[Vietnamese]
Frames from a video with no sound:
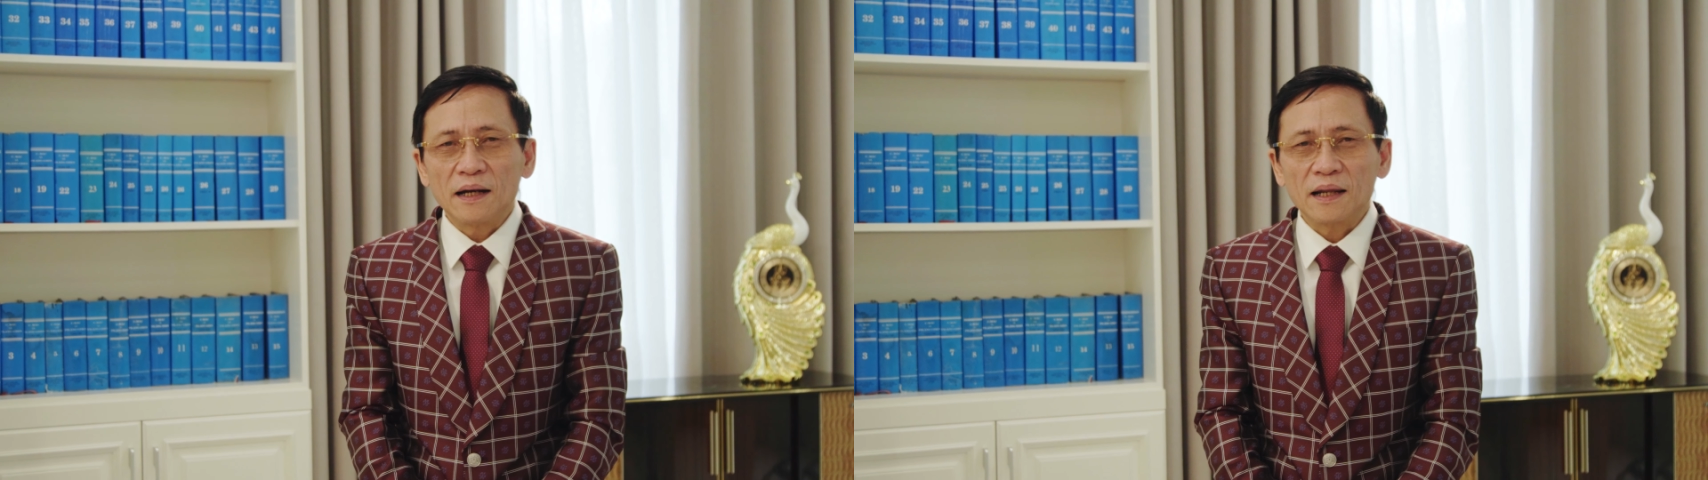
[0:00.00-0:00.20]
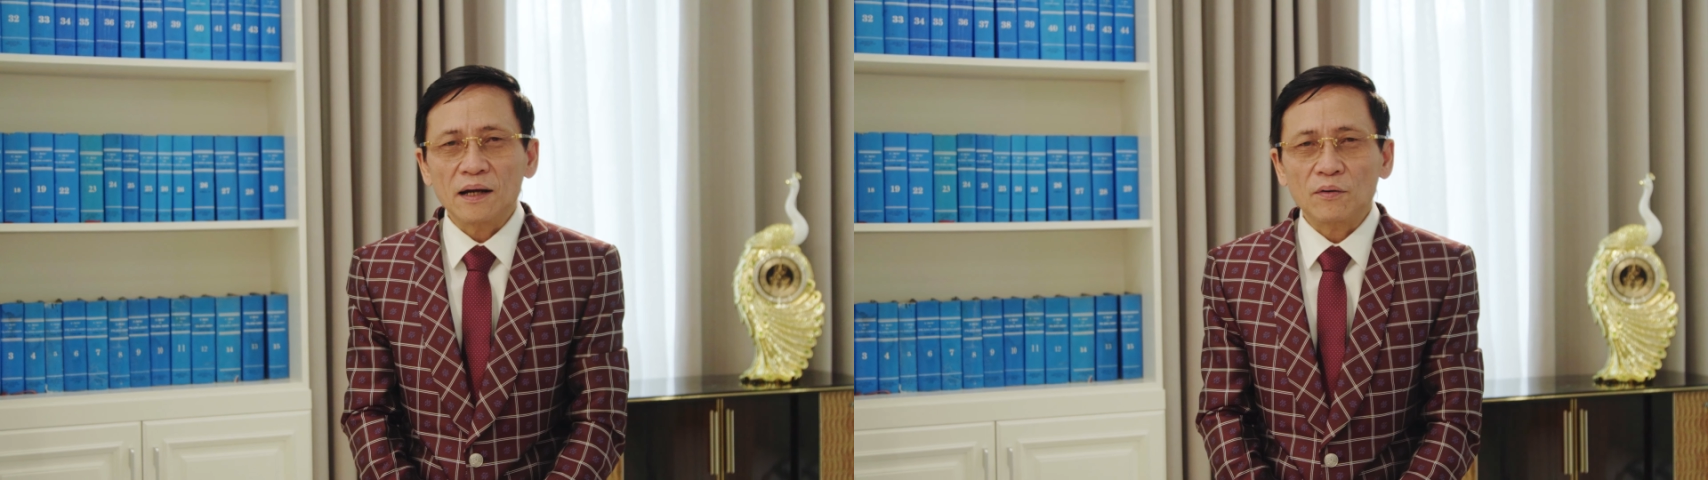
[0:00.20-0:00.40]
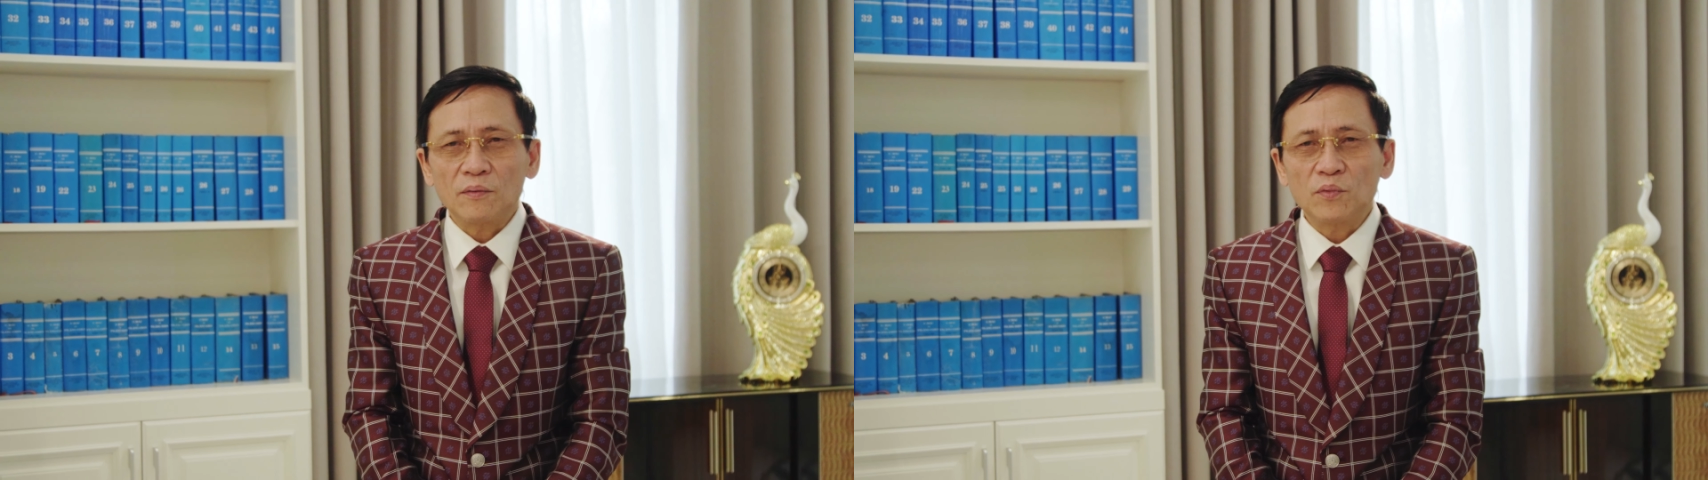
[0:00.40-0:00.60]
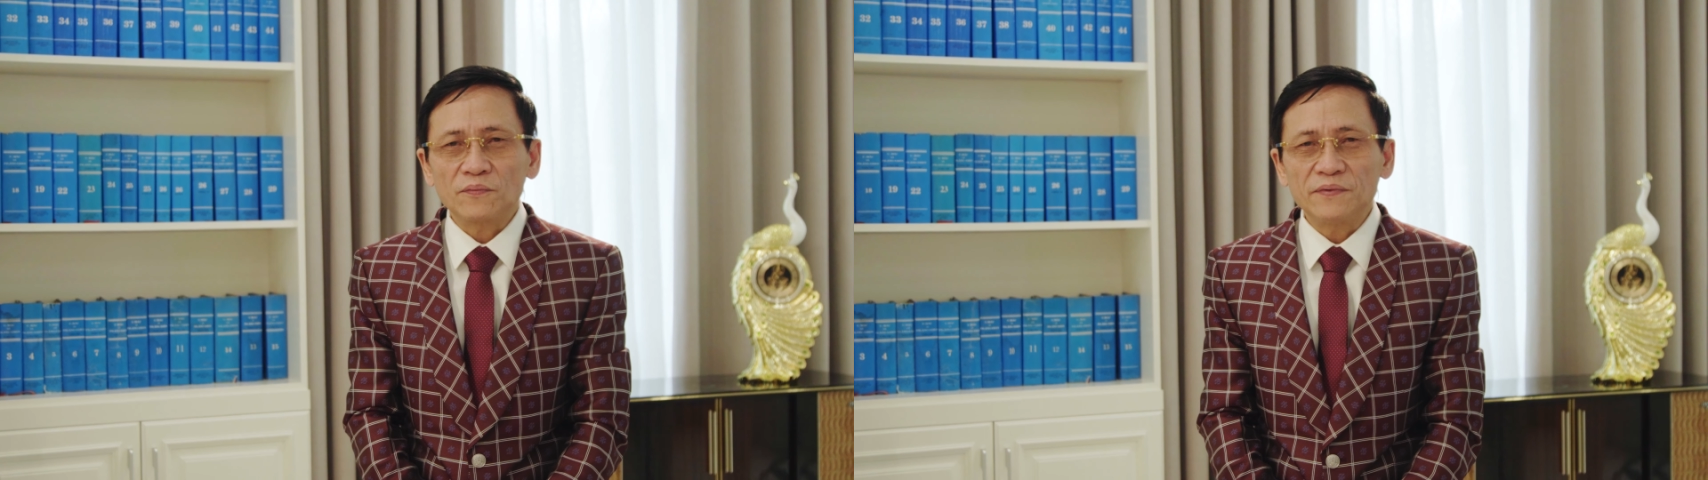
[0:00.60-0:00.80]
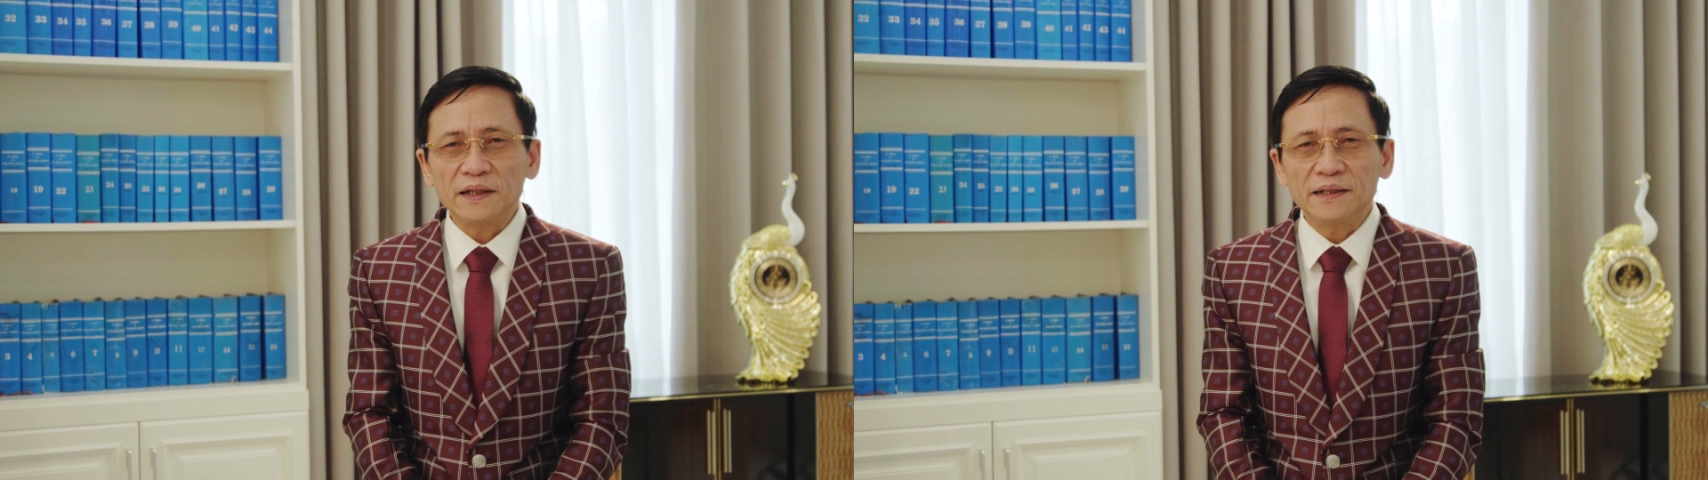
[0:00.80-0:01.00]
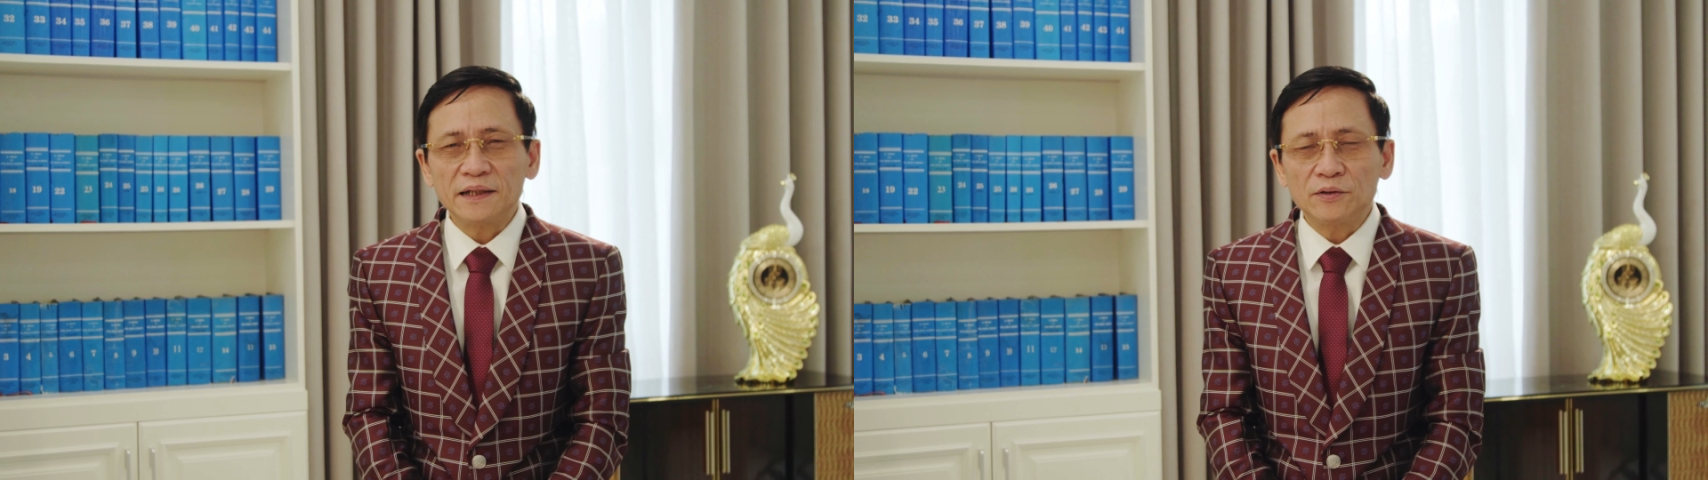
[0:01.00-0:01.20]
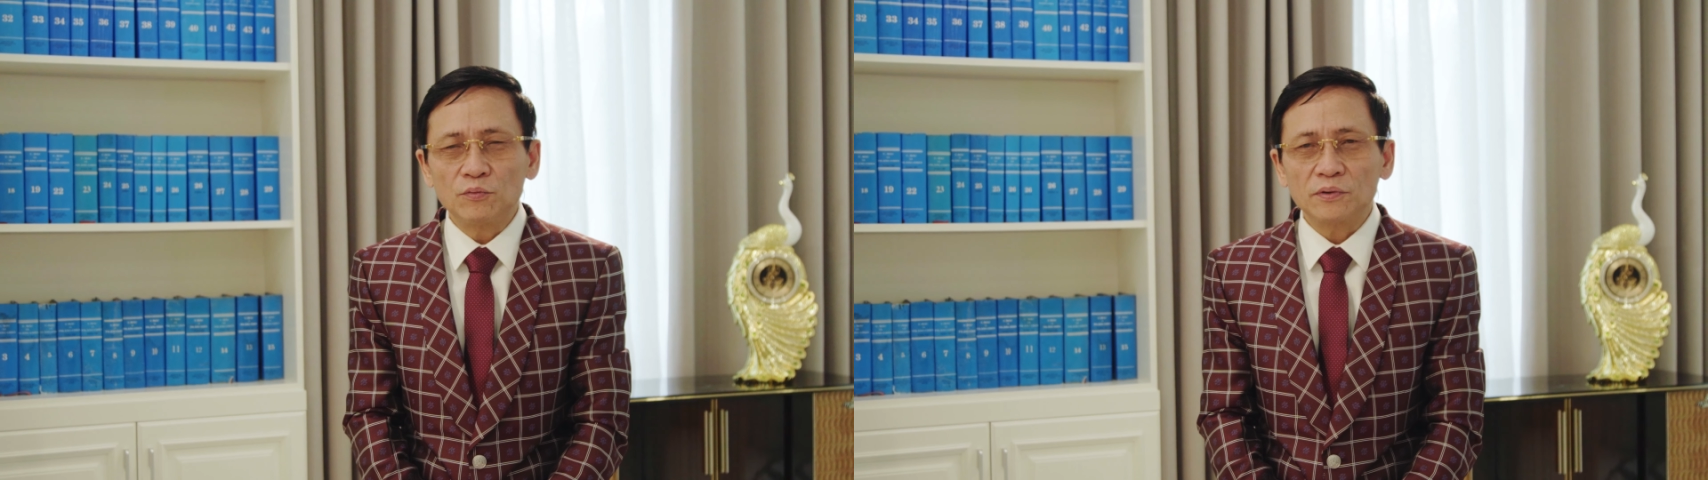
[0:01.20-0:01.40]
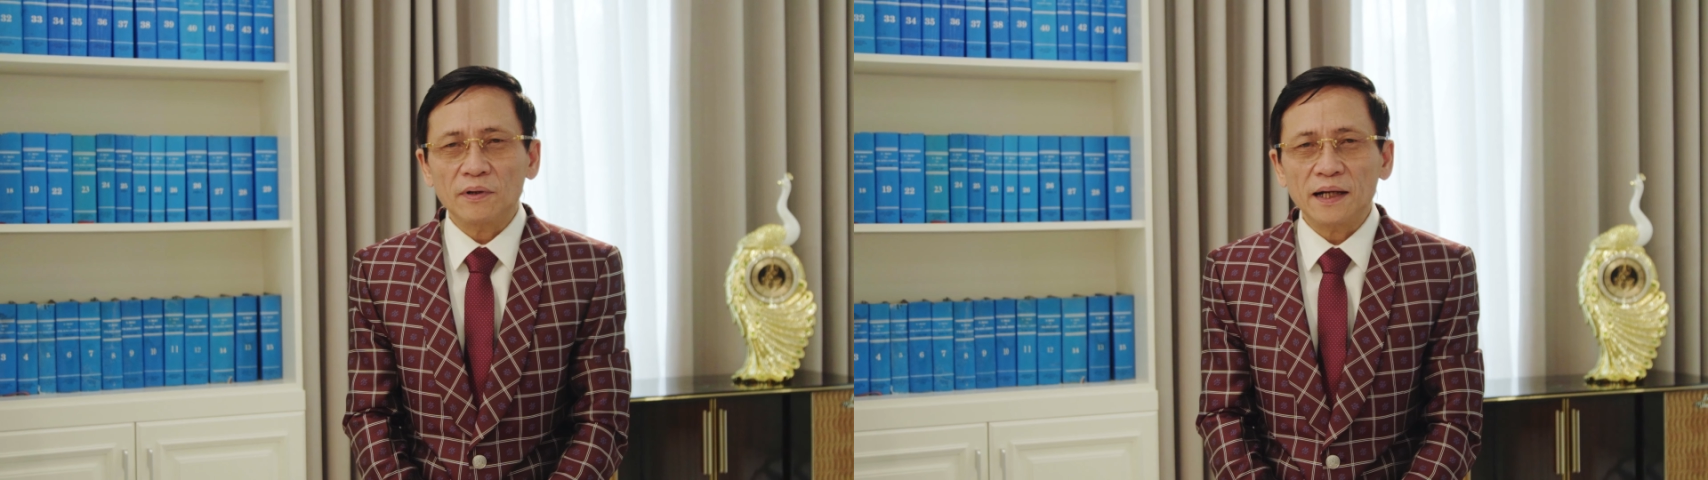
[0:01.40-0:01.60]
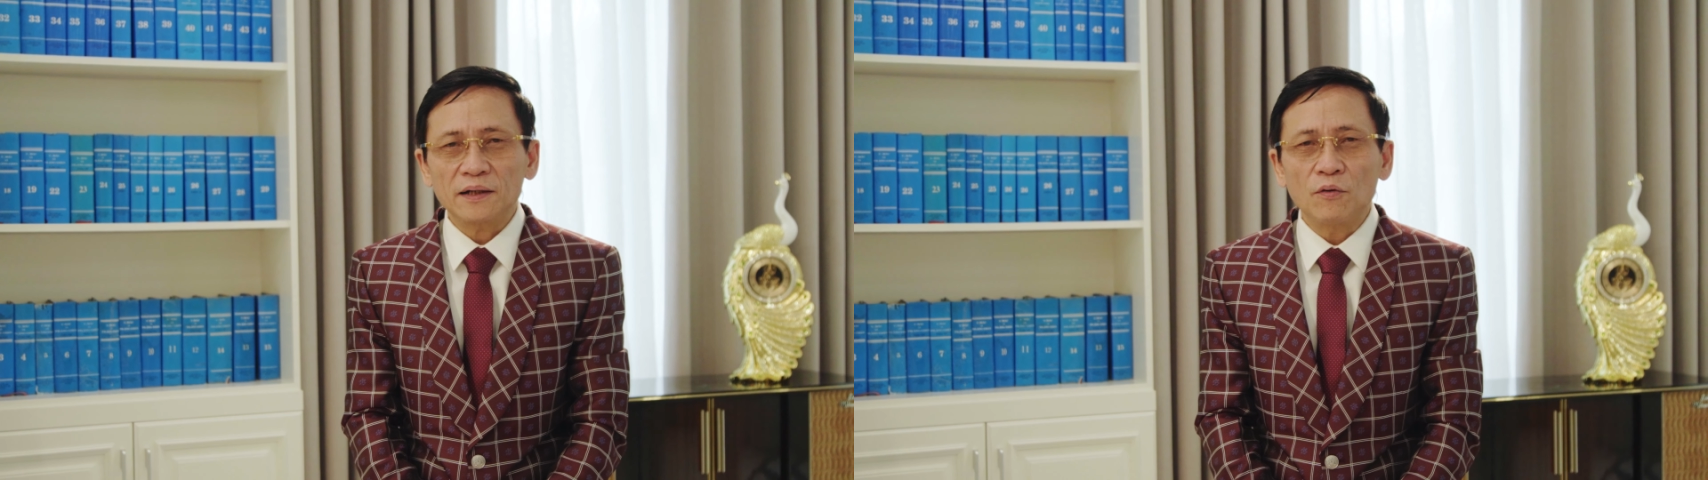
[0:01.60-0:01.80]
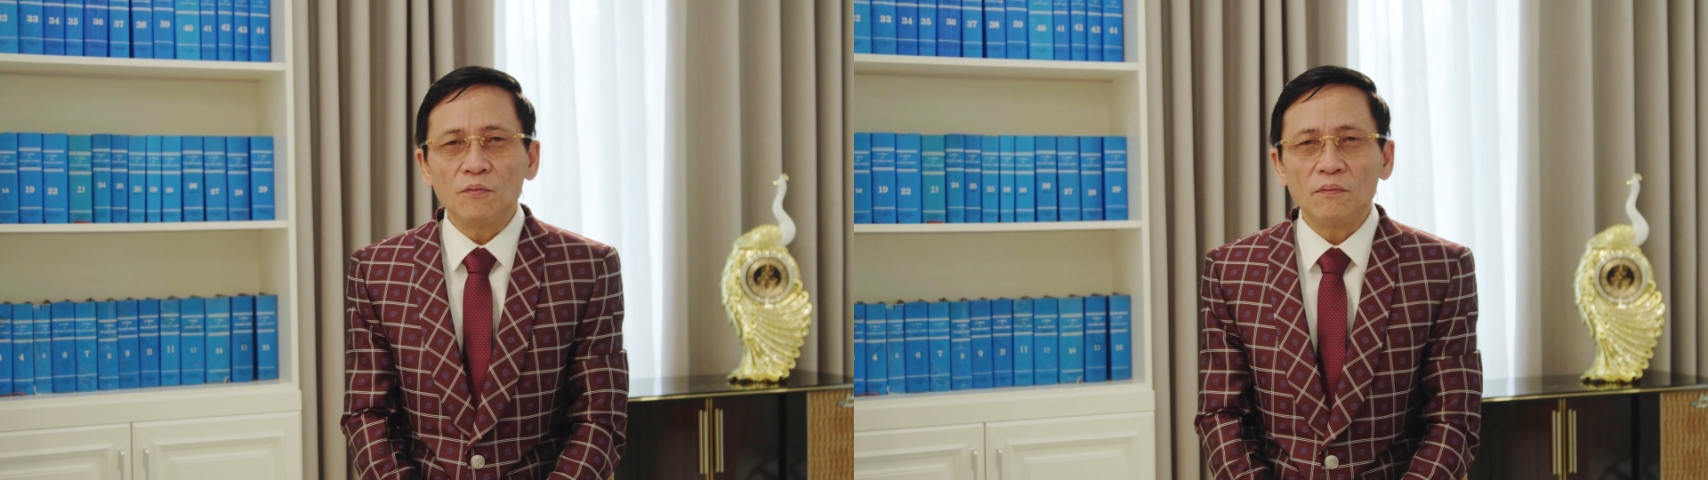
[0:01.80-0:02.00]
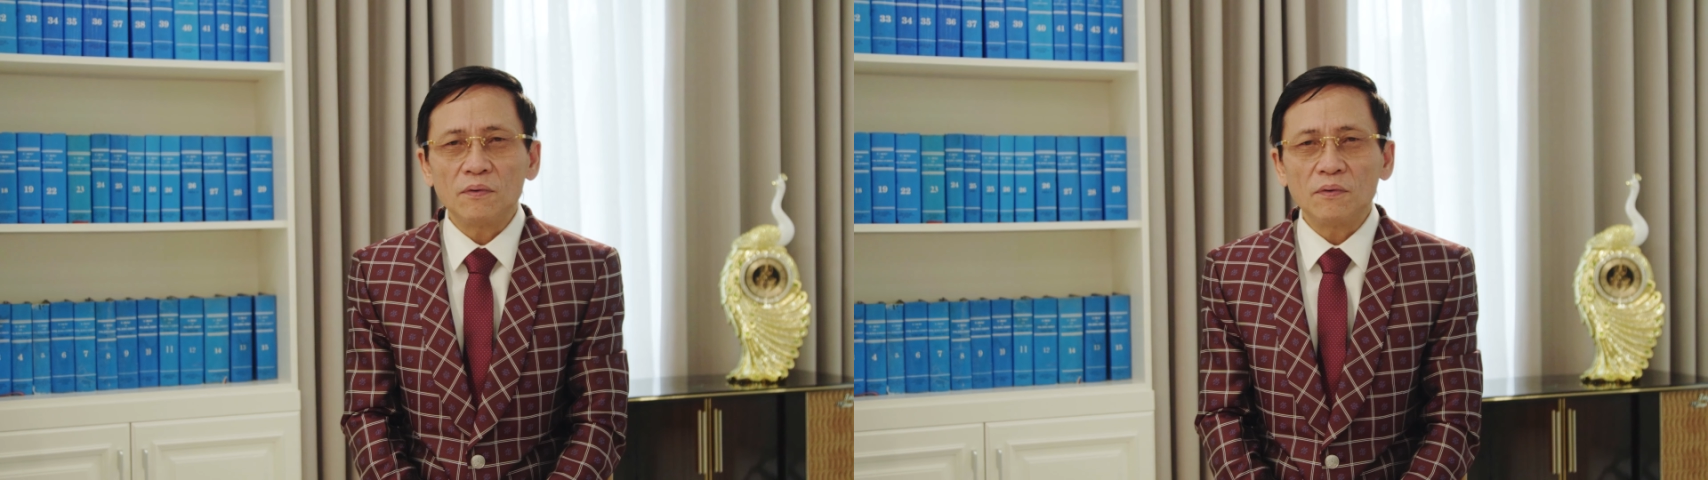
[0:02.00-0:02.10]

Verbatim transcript: là có một vị trí chung cho hai cung